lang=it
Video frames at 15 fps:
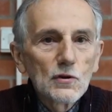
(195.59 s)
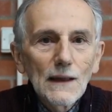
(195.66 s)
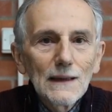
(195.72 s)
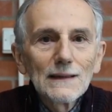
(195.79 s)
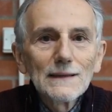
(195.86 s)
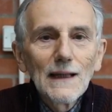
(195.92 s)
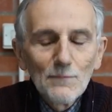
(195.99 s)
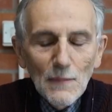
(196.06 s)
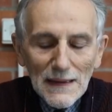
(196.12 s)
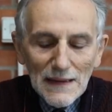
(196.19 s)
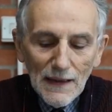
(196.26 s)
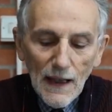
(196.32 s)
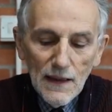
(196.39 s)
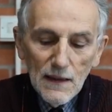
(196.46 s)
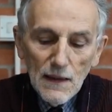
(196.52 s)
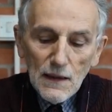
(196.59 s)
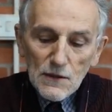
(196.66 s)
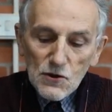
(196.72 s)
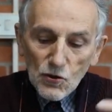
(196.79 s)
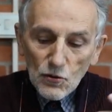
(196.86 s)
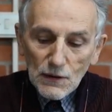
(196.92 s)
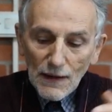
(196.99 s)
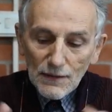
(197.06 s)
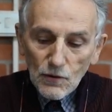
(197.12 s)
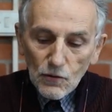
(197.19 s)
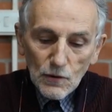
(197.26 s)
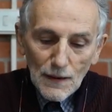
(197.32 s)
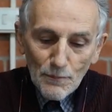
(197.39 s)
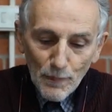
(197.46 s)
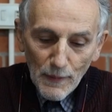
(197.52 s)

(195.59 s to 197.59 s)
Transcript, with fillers: 30.000 soltanto nel